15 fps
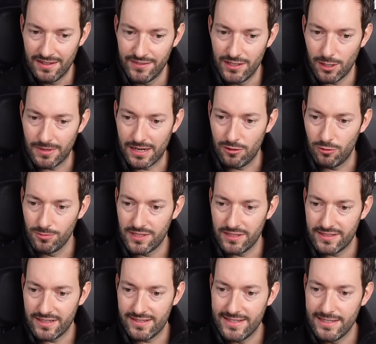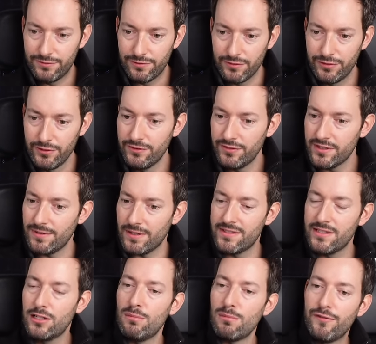Wir haben ein Umsatzziel von
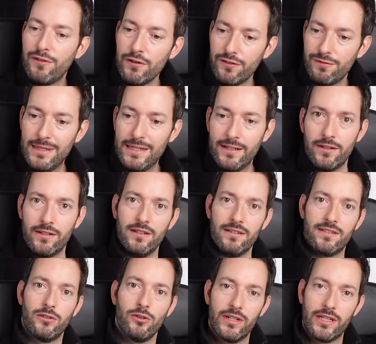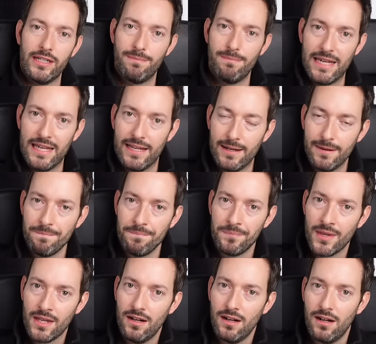25,5 Milliarden, also deutlich mehr
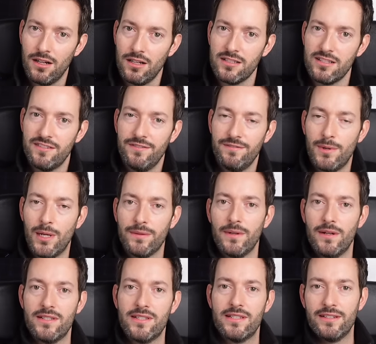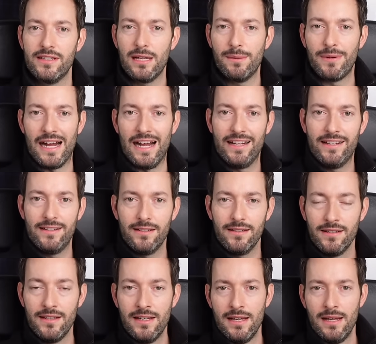als man das in der breiten
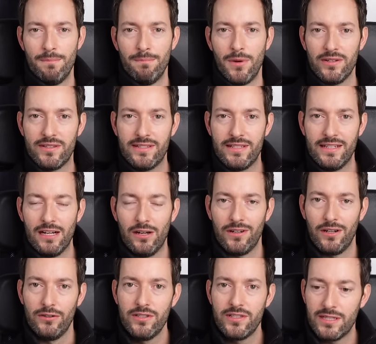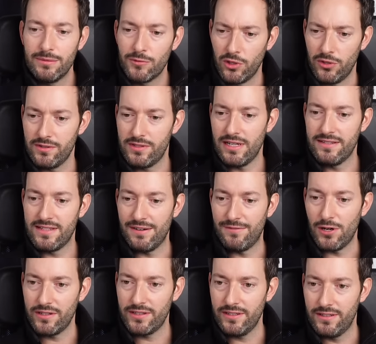Masse der Analystenkonsens
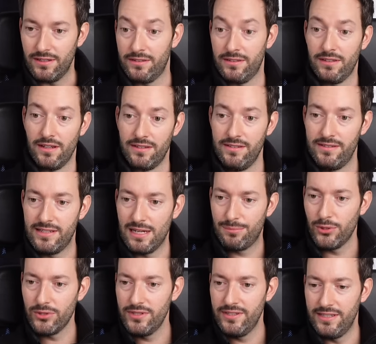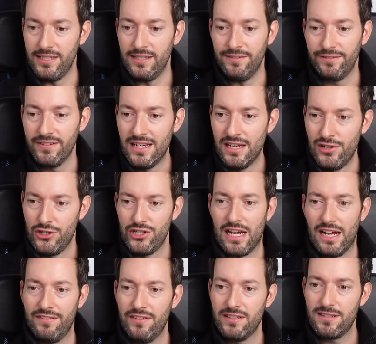erwartet hat. Das ist sehr positiv.
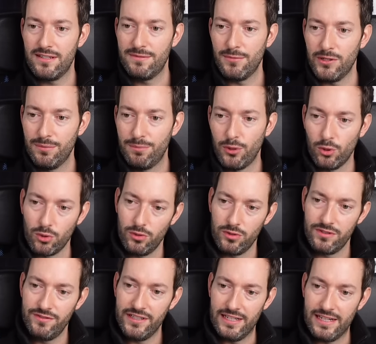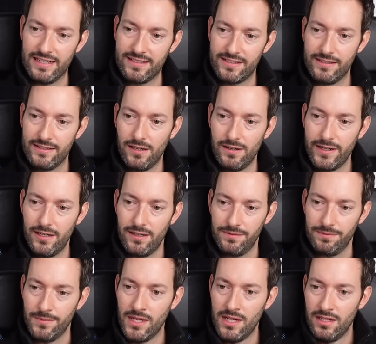Schauen wir jetzt mal die Prognosen für die nächsten Jahre
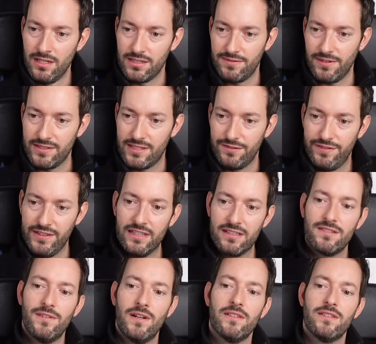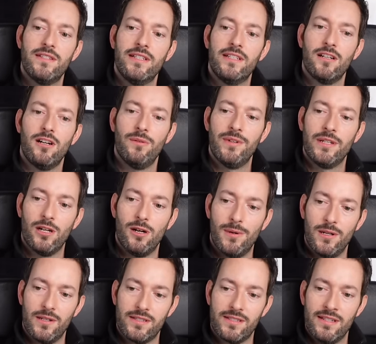an. 2024, da haben wir
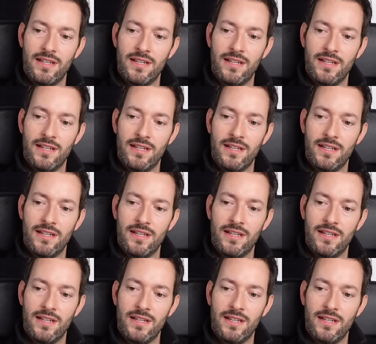damals